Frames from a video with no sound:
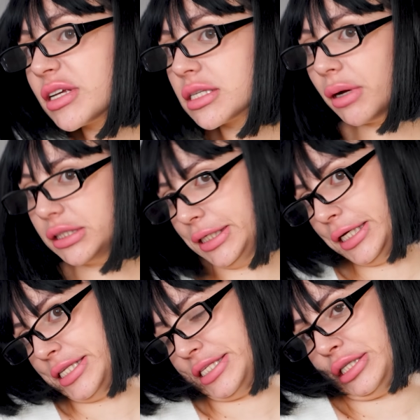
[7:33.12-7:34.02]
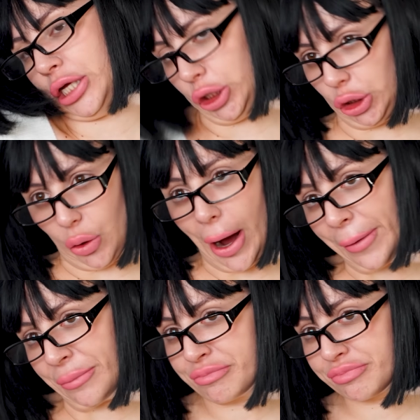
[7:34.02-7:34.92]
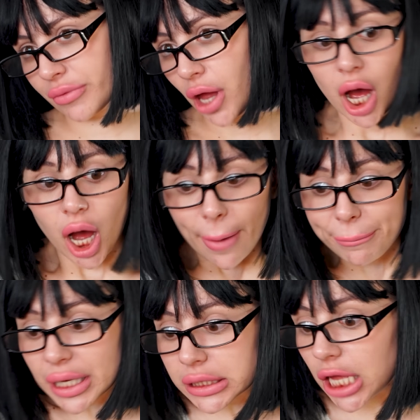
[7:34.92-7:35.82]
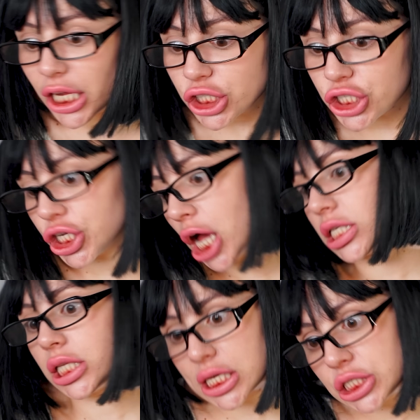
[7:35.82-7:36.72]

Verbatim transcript: посмотрите на нее. А. Бедная несчастная